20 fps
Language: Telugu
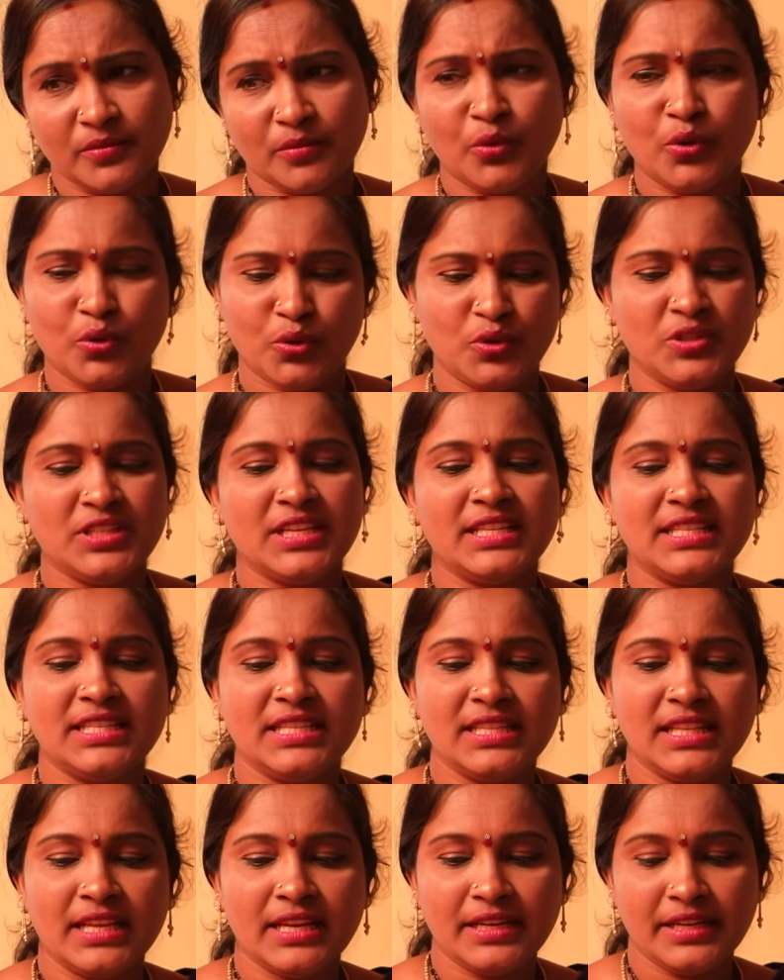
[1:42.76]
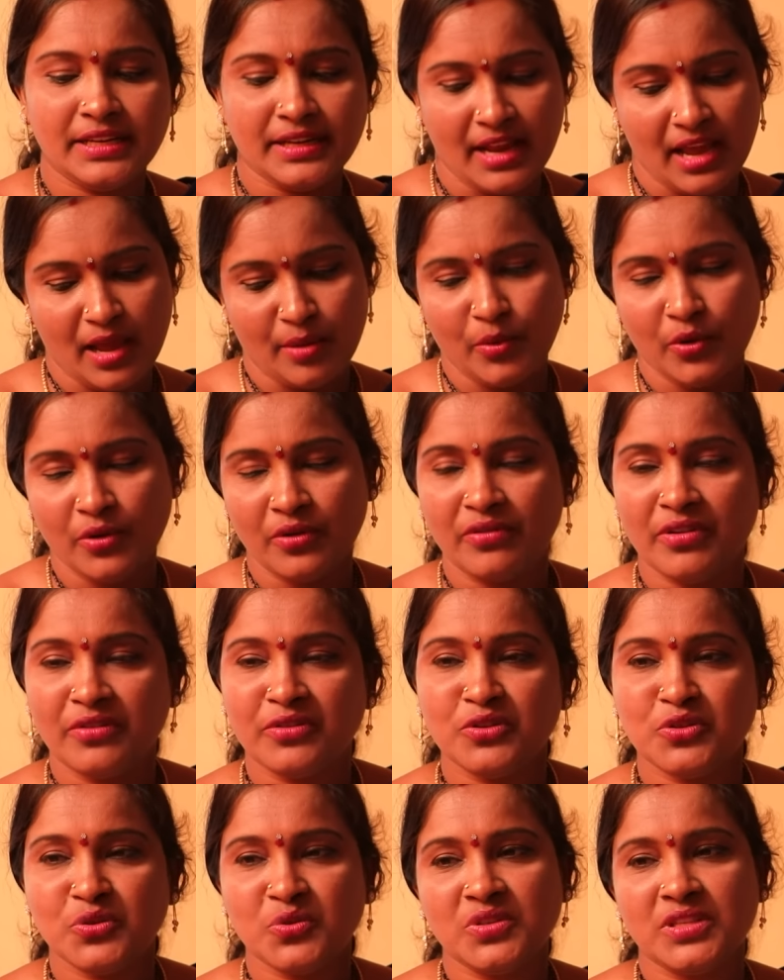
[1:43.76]
మొగుడు సచ్చిందని నామకం
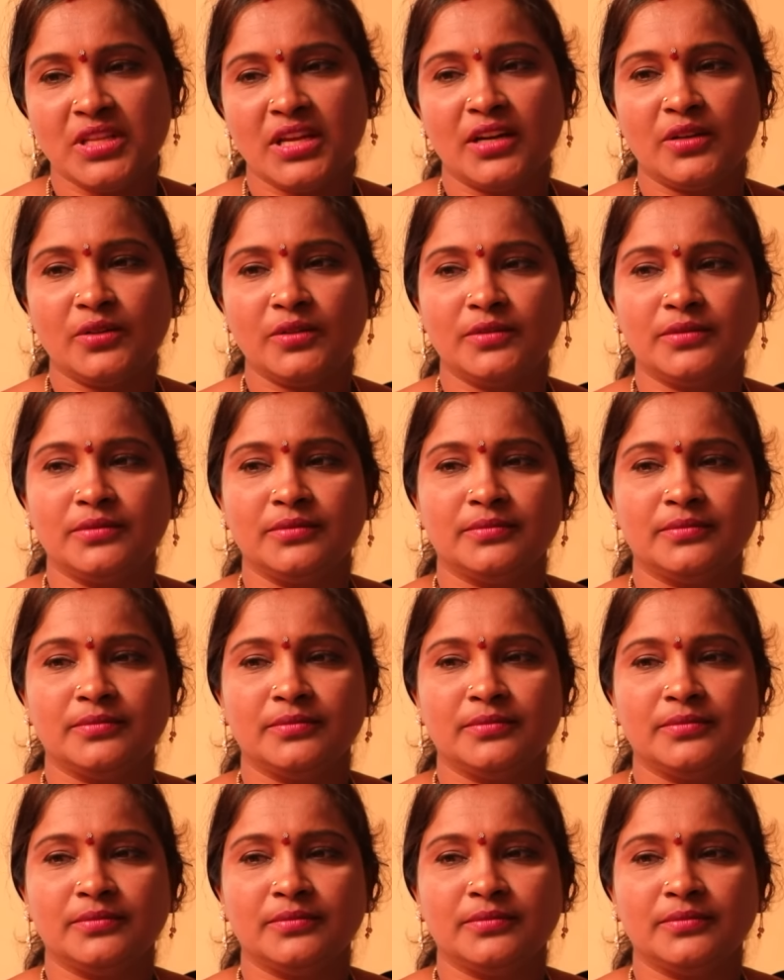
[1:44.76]
ఎవడు చూస్తాడు